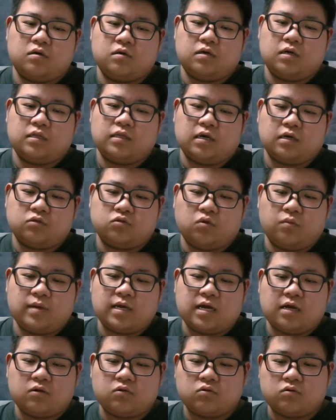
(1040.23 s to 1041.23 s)
あ、なんか
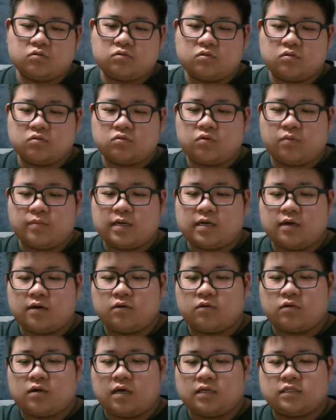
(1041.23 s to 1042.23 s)
ドメカの、ドメカ
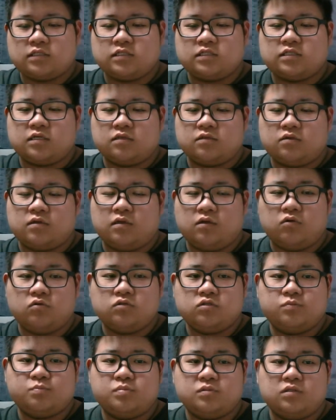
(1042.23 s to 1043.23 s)
の話したんだよな、
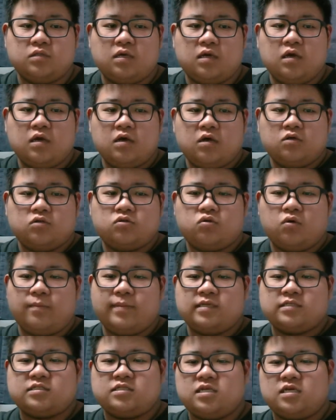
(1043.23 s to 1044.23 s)
40分で。
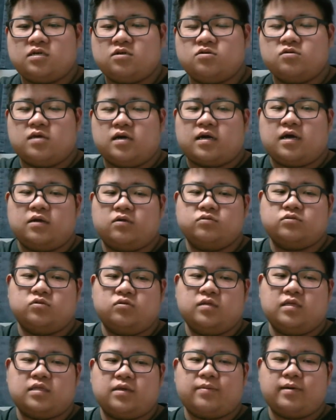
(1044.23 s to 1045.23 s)
ドメスティックな彼女、
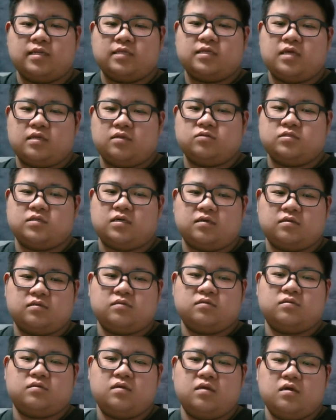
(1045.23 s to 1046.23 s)
ネタバレだのじゃん。
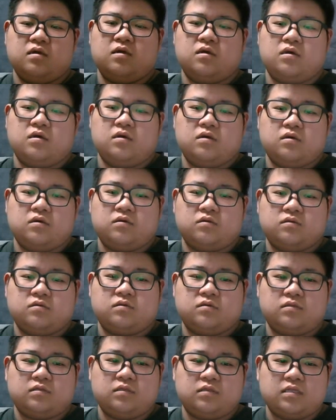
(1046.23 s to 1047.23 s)

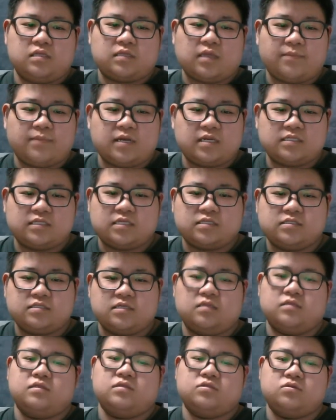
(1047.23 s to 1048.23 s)
ネタバレ雑
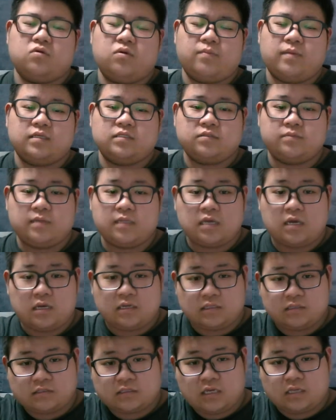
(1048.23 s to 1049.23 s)
談ですごい真面目な
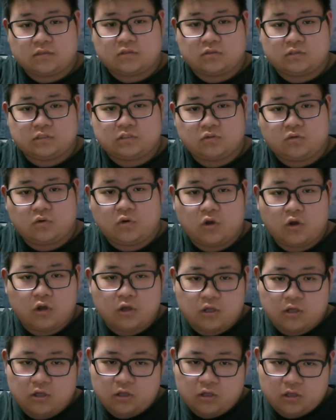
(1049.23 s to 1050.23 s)
タイトルにしよ
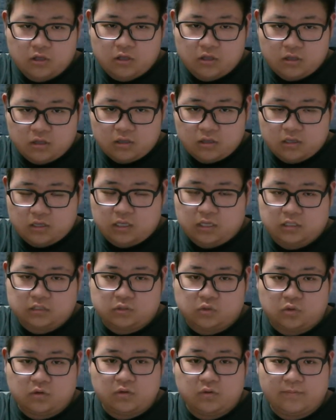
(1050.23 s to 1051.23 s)
う。え、
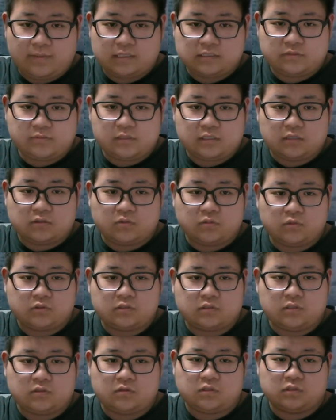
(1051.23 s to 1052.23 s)
それを真面目だと思っ
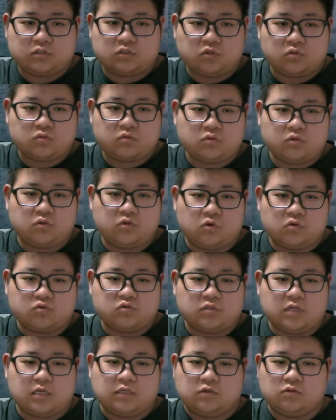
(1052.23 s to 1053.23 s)
てるのはちょっと良く
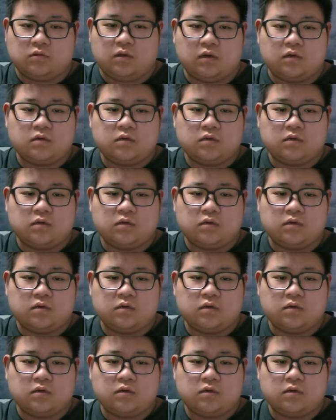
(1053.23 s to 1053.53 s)
ないよな。